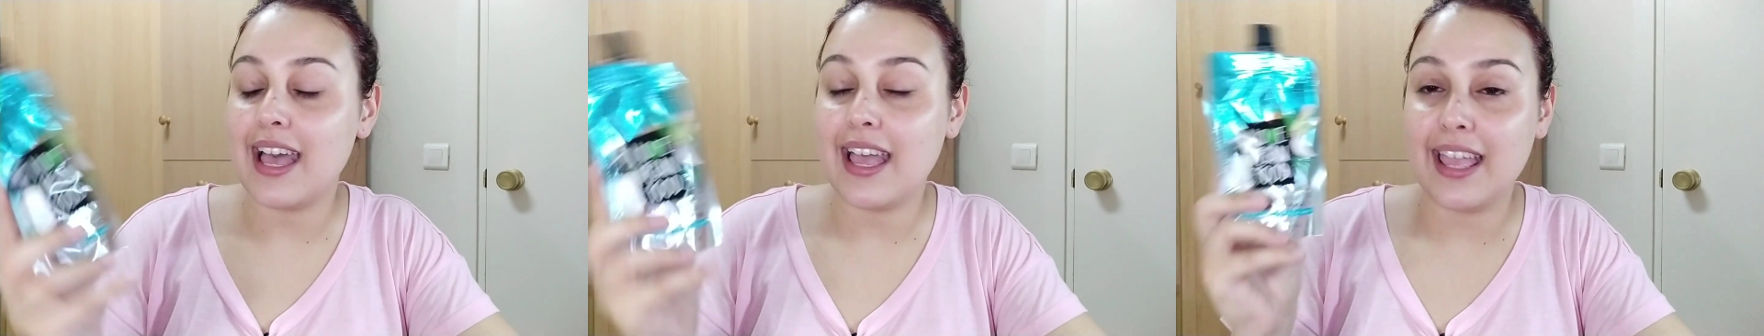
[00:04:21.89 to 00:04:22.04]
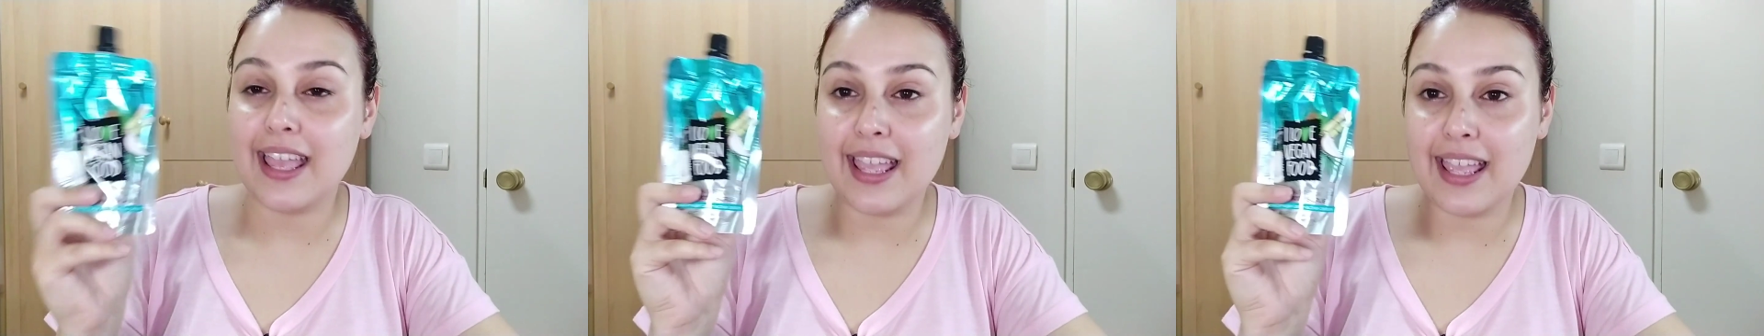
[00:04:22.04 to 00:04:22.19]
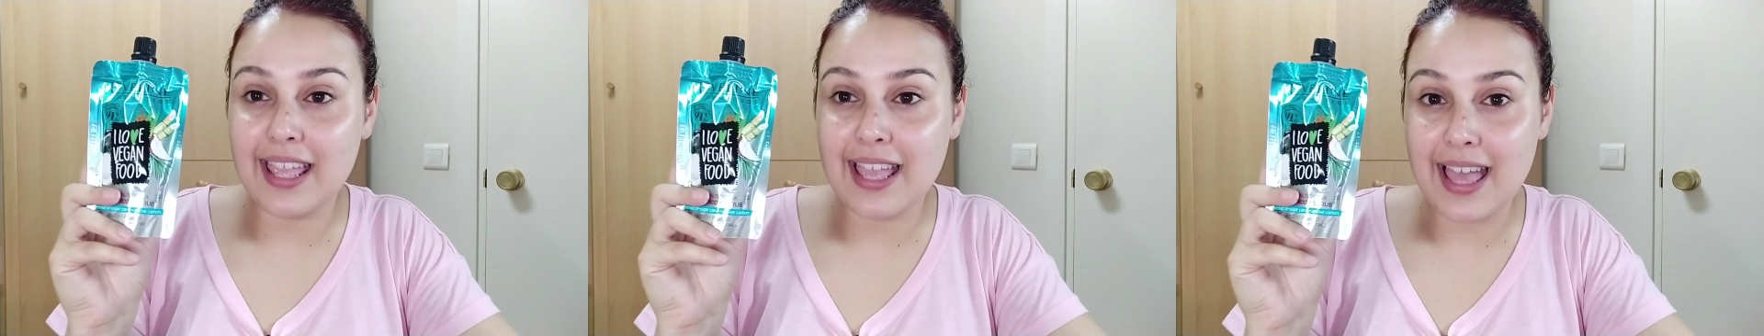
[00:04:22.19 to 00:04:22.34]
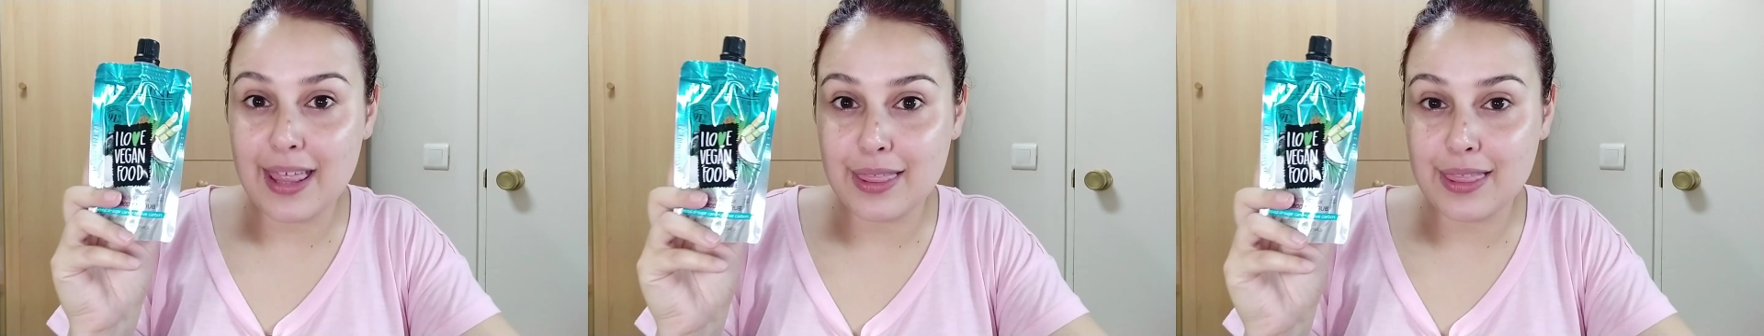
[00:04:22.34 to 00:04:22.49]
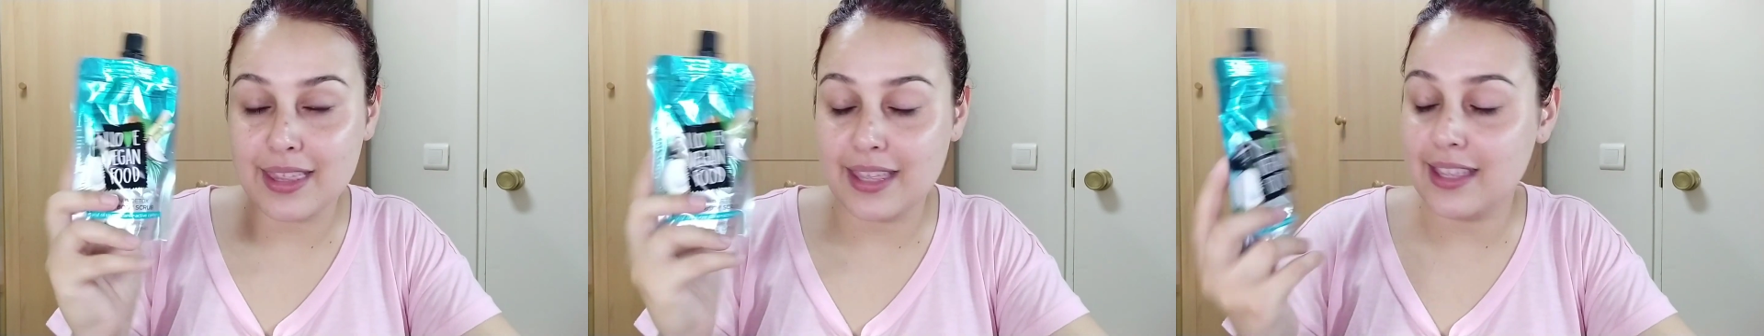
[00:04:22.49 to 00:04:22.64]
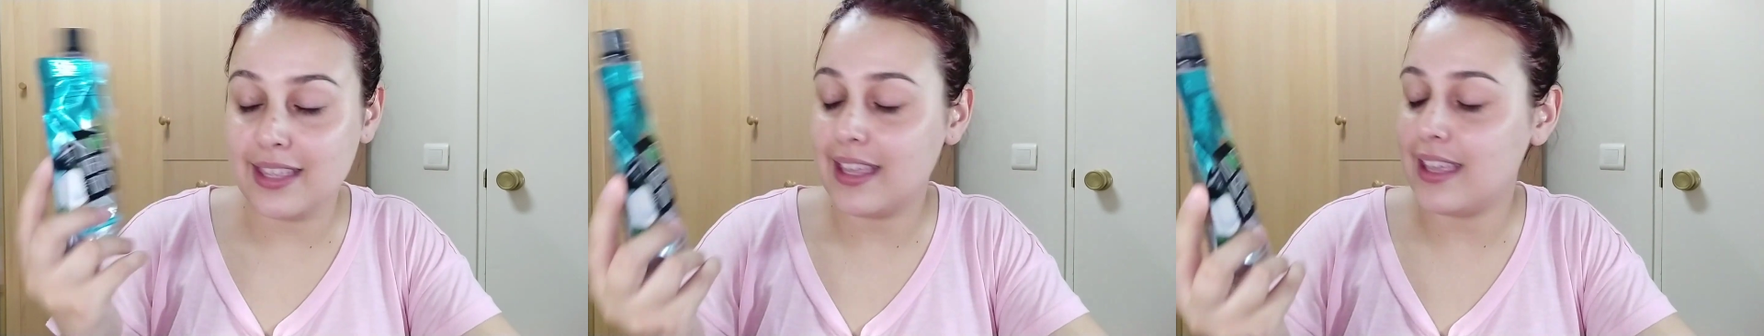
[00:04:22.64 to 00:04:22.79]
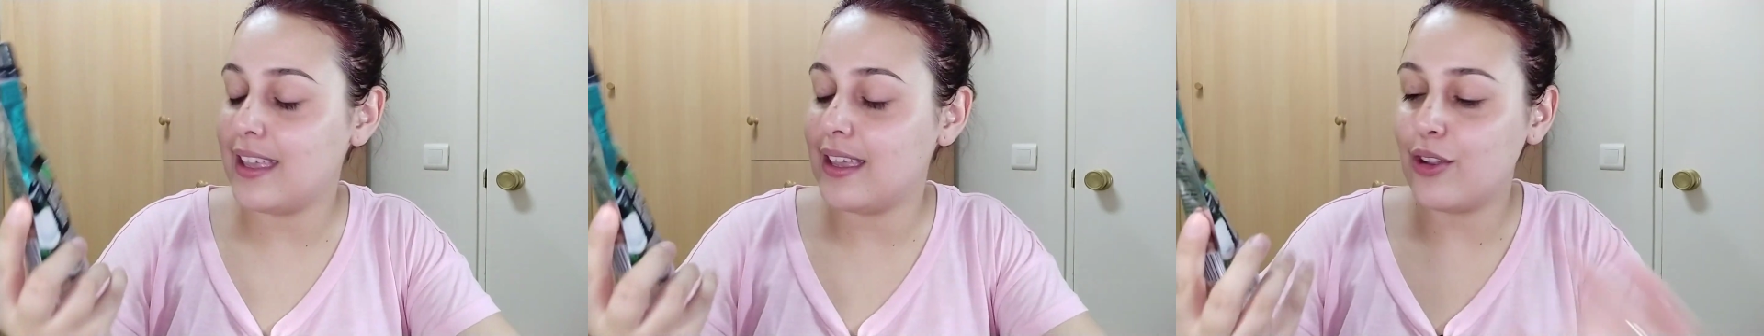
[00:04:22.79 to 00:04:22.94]
eh,
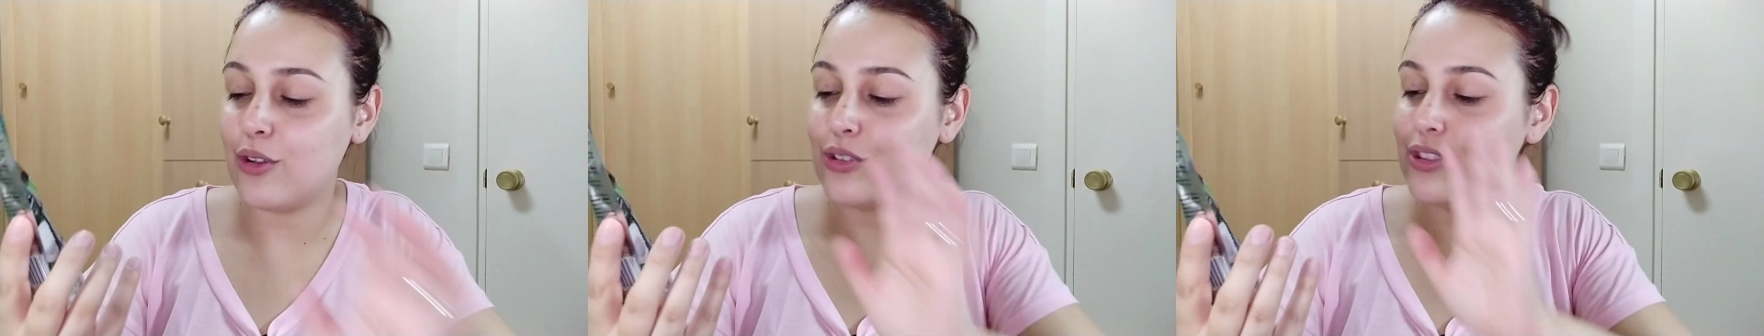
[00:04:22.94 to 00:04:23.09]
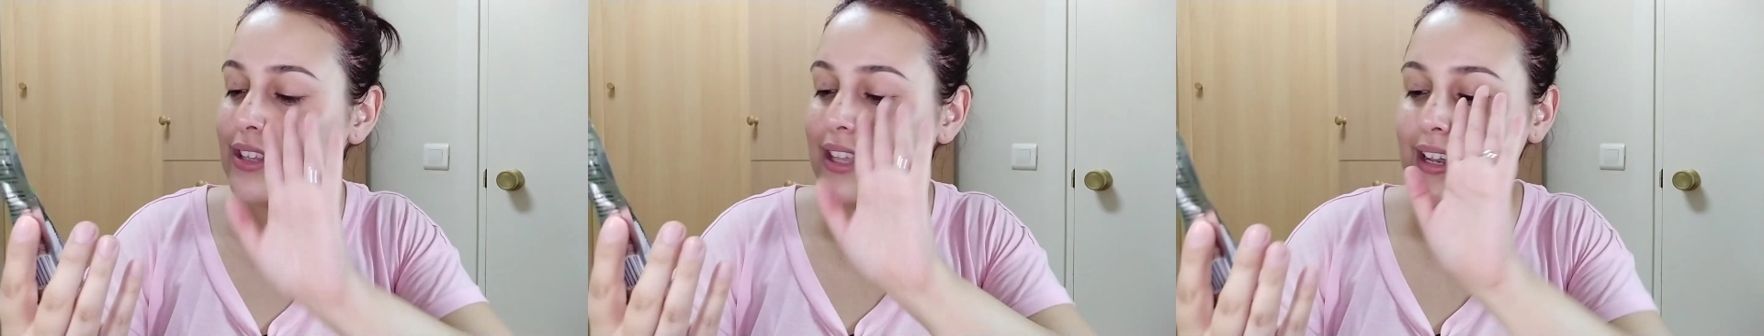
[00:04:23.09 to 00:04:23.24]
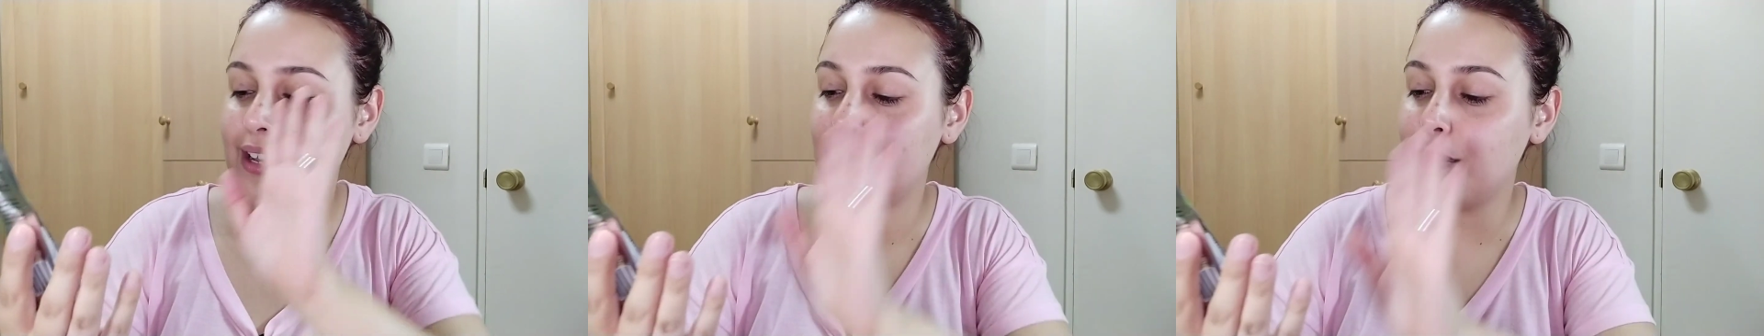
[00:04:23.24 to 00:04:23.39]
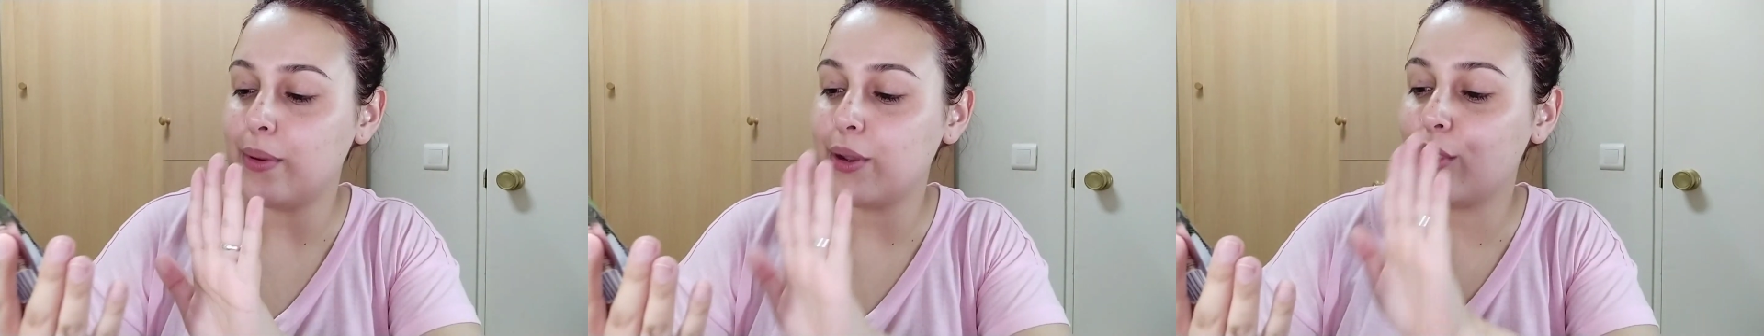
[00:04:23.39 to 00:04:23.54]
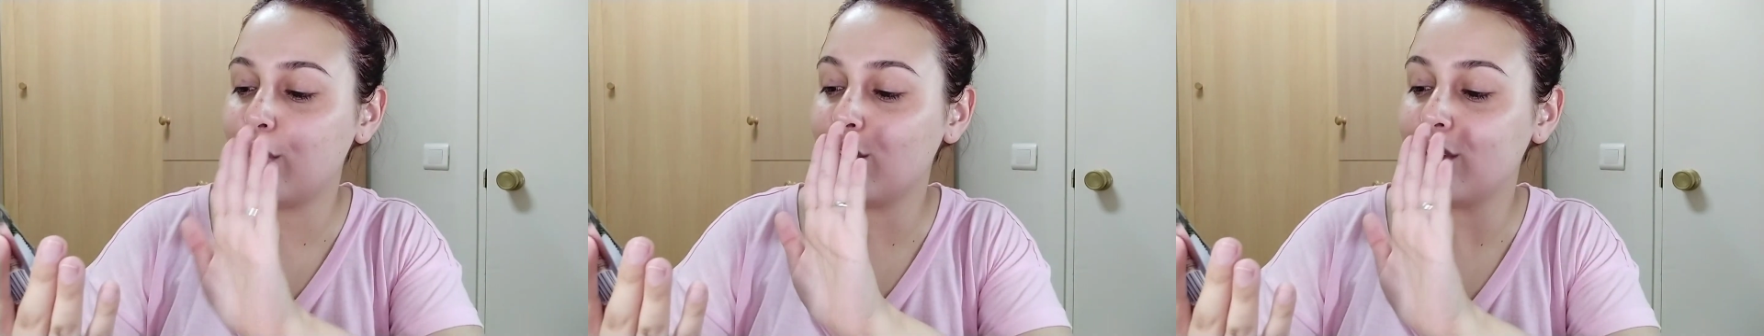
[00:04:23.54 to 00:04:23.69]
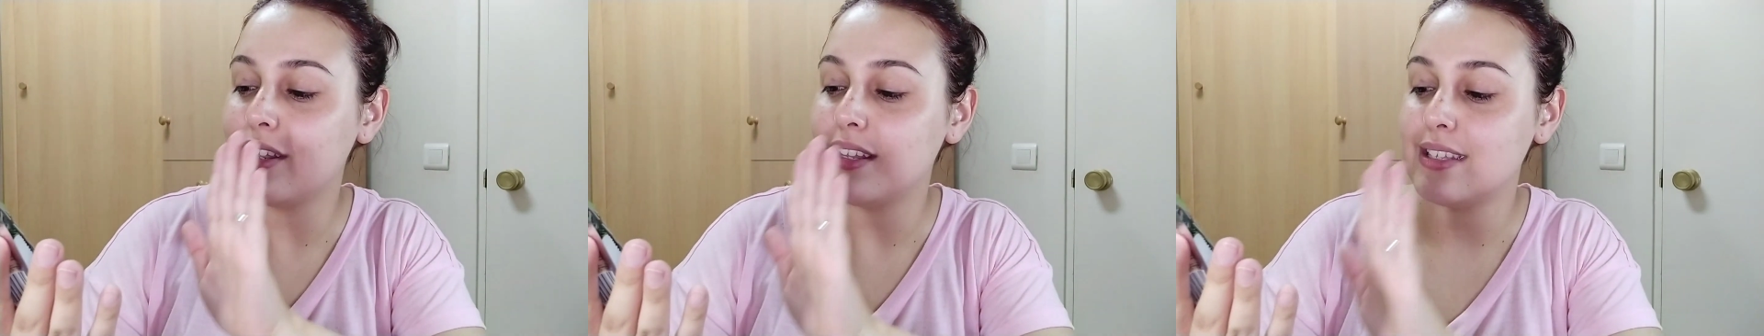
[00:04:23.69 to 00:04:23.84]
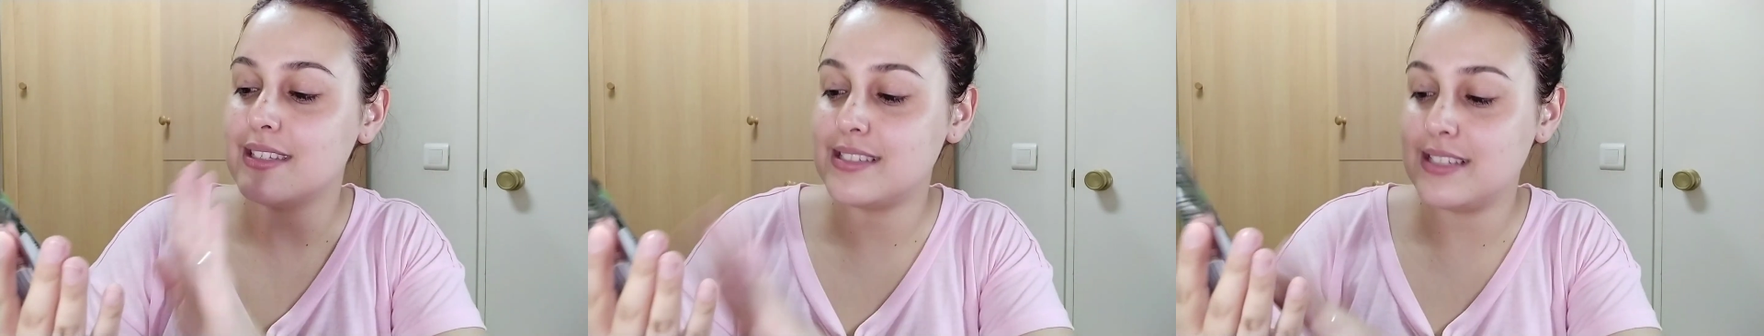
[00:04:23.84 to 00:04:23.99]
eh, perdón,